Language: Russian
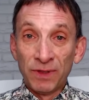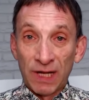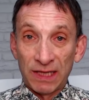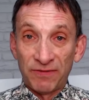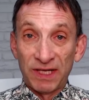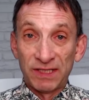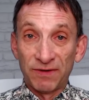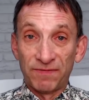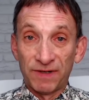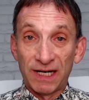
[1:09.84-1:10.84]

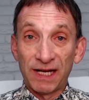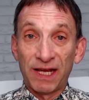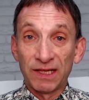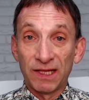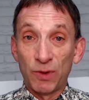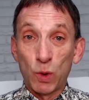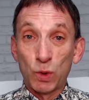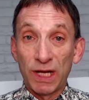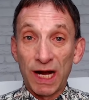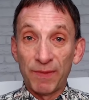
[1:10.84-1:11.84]
ответив ракетными
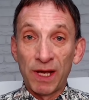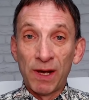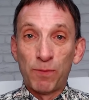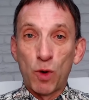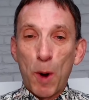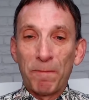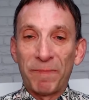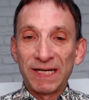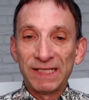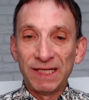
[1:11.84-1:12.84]
ударами по
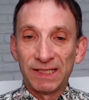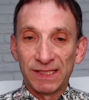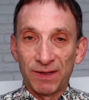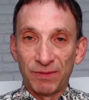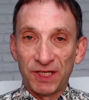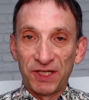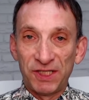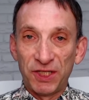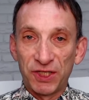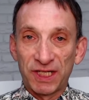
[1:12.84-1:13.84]
позициям
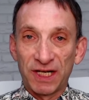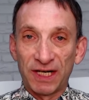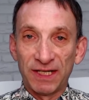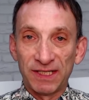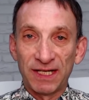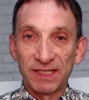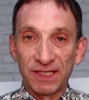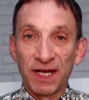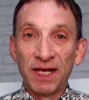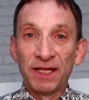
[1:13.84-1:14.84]
террористической
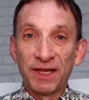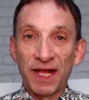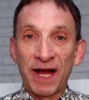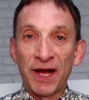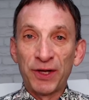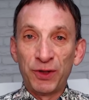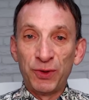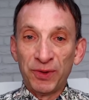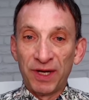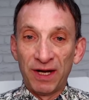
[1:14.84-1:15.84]
организации на
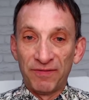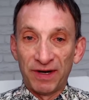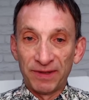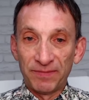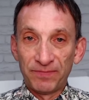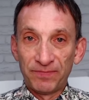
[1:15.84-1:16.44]
юге Ливана.